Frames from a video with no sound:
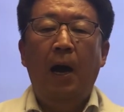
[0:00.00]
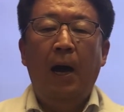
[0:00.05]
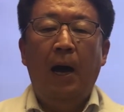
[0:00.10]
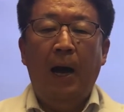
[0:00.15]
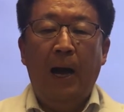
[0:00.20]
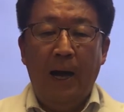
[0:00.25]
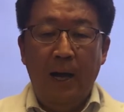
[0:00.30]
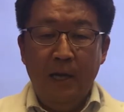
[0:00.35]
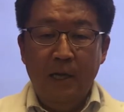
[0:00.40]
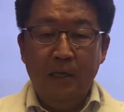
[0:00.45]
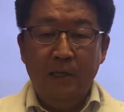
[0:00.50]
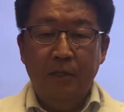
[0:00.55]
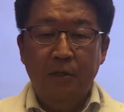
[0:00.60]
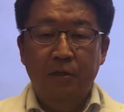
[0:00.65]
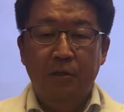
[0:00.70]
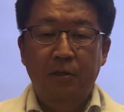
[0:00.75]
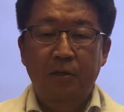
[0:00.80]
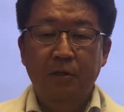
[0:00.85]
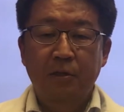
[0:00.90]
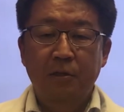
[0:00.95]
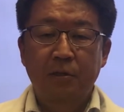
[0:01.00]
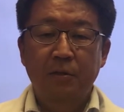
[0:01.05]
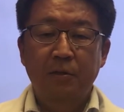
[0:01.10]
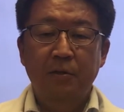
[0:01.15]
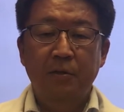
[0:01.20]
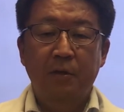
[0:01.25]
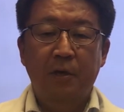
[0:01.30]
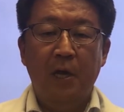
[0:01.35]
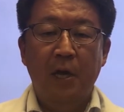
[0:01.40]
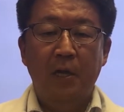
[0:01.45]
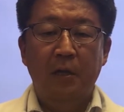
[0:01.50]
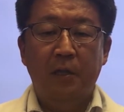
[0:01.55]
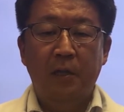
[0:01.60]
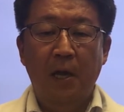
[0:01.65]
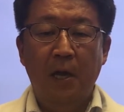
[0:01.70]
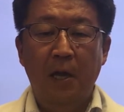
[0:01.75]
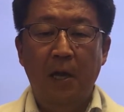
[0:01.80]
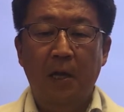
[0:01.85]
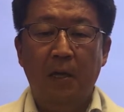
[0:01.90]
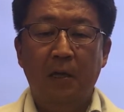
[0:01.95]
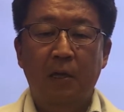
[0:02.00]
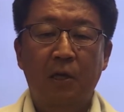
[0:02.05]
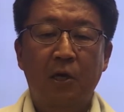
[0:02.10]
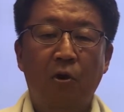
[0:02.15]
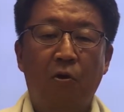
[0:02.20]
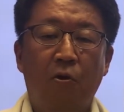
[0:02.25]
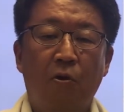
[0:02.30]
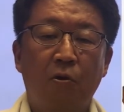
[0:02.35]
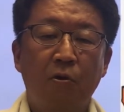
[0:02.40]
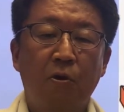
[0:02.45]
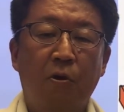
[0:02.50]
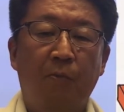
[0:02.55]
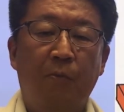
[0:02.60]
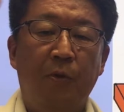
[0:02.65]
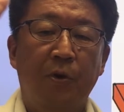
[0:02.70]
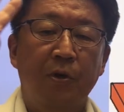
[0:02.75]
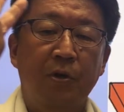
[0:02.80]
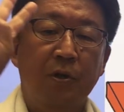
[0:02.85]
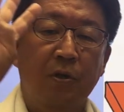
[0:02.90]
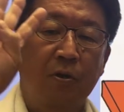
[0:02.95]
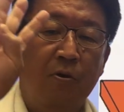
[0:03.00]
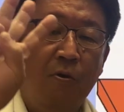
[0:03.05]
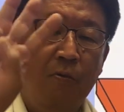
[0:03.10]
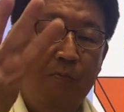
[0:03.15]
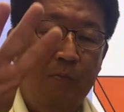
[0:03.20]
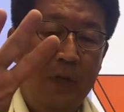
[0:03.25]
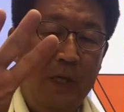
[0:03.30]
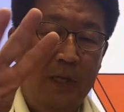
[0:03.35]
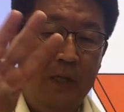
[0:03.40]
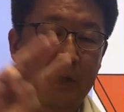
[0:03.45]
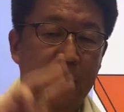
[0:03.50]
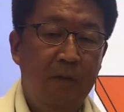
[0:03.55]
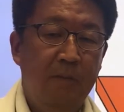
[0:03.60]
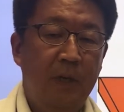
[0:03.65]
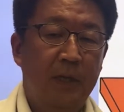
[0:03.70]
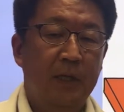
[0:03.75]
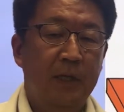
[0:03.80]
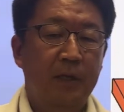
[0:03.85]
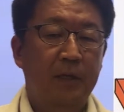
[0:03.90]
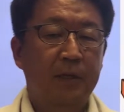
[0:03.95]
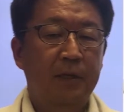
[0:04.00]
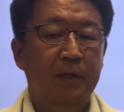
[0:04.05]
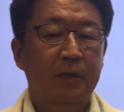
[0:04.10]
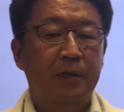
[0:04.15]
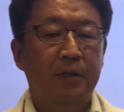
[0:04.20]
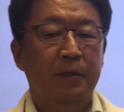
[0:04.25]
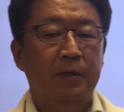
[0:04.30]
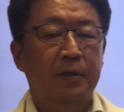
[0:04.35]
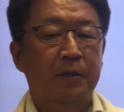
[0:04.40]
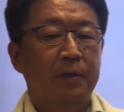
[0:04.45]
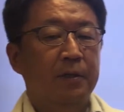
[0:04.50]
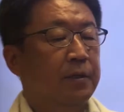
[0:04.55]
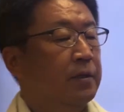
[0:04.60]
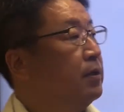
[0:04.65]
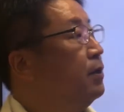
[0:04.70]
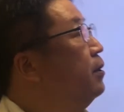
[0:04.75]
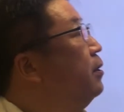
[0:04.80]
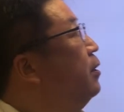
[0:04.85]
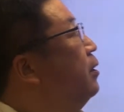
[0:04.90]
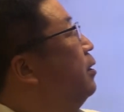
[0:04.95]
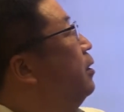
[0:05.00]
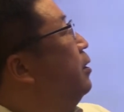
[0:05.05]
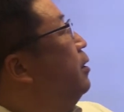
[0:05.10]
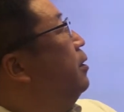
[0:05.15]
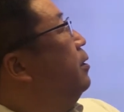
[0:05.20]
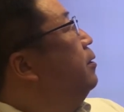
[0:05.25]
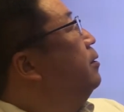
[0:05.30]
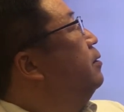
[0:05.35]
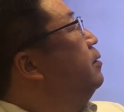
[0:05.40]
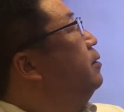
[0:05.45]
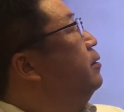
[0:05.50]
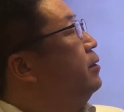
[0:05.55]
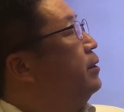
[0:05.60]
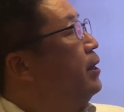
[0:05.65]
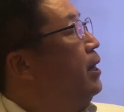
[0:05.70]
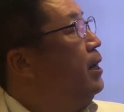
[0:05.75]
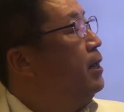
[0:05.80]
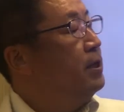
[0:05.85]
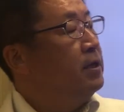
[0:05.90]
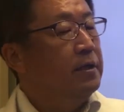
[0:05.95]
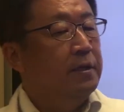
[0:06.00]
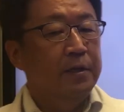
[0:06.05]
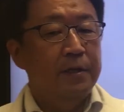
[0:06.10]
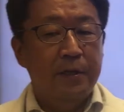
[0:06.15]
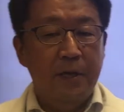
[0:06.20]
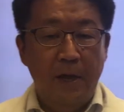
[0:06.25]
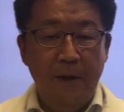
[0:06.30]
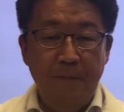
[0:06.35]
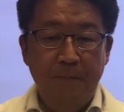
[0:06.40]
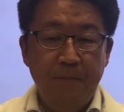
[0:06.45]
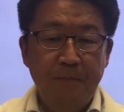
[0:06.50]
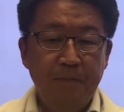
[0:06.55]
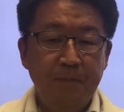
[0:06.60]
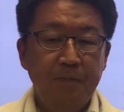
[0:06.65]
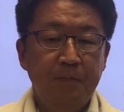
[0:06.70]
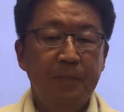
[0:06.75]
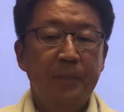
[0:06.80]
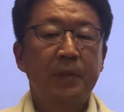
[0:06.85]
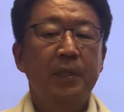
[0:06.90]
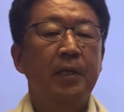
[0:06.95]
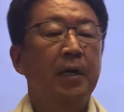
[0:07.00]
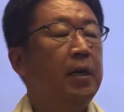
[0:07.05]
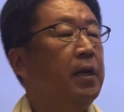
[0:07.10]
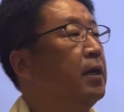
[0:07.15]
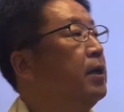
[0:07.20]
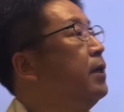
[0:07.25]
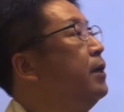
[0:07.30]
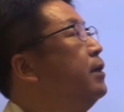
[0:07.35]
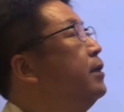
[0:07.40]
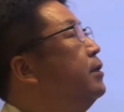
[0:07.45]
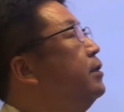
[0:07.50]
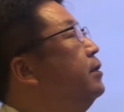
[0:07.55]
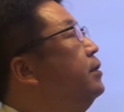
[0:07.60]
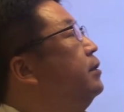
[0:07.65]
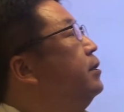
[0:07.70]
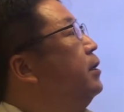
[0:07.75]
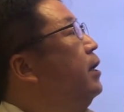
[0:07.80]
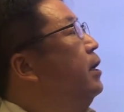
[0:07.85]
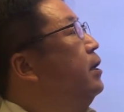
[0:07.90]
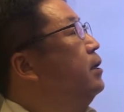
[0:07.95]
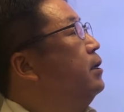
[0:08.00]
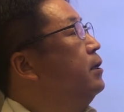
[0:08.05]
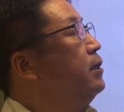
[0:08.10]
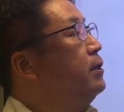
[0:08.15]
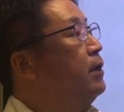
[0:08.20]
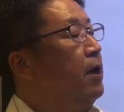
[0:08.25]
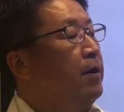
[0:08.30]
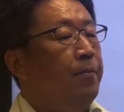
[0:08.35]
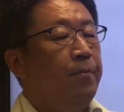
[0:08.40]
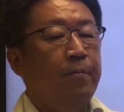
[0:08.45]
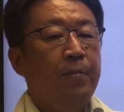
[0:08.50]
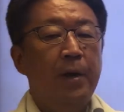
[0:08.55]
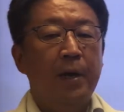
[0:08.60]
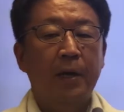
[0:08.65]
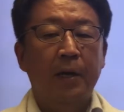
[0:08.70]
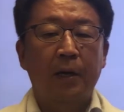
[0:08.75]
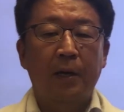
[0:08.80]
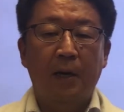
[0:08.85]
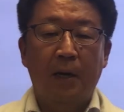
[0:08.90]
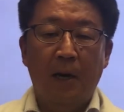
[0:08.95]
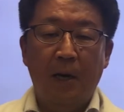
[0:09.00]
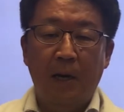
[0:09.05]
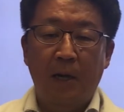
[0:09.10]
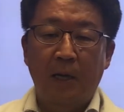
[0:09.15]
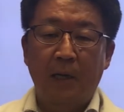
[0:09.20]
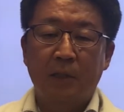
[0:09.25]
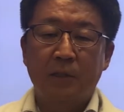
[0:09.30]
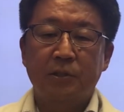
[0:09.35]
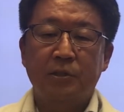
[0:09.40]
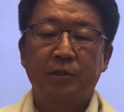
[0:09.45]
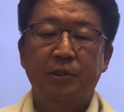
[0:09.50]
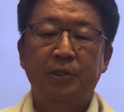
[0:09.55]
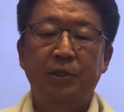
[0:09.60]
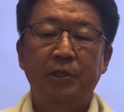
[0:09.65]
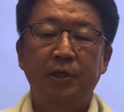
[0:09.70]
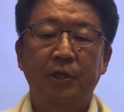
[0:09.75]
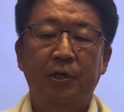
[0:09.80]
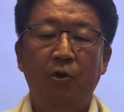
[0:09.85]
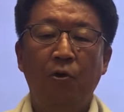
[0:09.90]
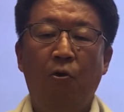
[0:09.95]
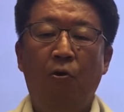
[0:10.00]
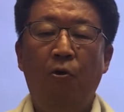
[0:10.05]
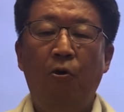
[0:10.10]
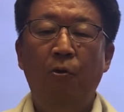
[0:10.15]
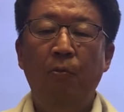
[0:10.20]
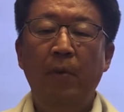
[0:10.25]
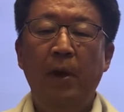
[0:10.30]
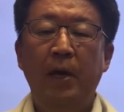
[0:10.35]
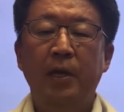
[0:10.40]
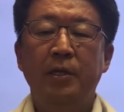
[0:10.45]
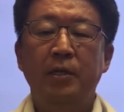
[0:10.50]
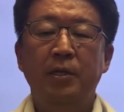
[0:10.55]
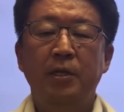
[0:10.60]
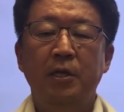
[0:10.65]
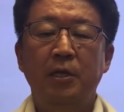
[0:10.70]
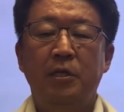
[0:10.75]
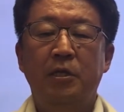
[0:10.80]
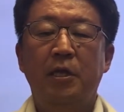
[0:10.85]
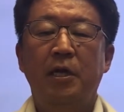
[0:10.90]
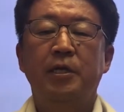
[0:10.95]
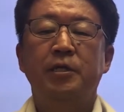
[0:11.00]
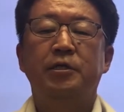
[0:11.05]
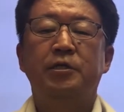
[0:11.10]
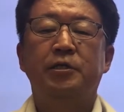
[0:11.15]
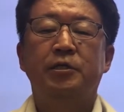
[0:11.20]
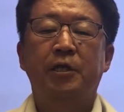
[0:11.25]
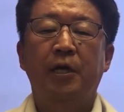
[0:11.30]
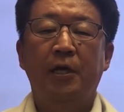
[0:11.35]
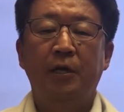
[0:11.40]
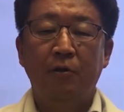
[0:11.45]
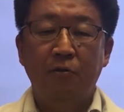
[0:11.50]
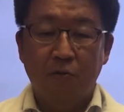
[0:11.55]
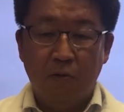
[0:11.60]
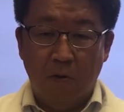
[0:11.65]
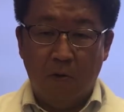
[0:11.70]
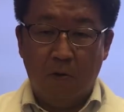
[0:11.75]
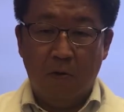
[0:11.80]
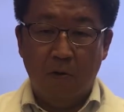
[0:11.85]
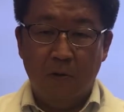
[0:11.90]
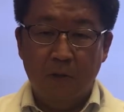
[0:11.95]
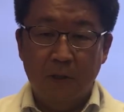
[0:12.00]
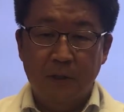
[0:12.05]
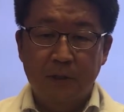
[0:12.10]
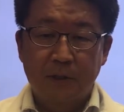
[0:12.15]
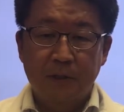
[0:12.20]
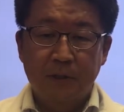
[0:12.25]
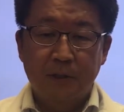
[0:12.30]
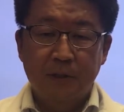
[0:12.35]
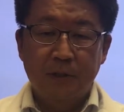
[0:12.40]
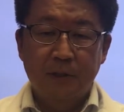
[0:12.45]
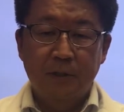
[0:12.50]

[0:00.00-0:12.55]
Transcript: はい続けて今日のポイント3つ目です前線前線面が地表面に接しているところです